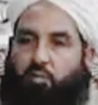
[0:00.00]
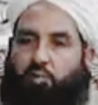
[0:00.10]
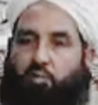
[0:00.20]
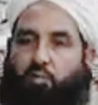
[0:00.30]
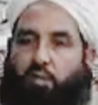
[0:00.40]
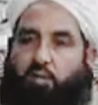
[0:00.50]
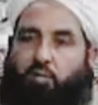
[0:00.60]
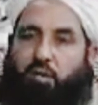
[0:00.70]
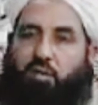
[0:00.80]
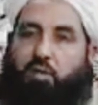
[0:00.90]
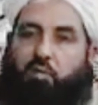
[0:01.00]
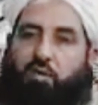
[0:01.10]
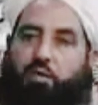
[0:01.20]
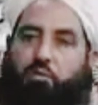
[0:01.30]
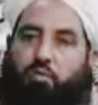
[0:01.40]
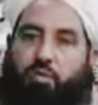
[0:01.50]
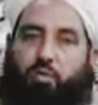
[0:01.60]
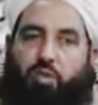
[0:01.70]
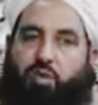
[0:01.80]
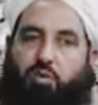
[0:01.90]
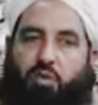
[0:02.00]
बेटे को पहलवान का वारिस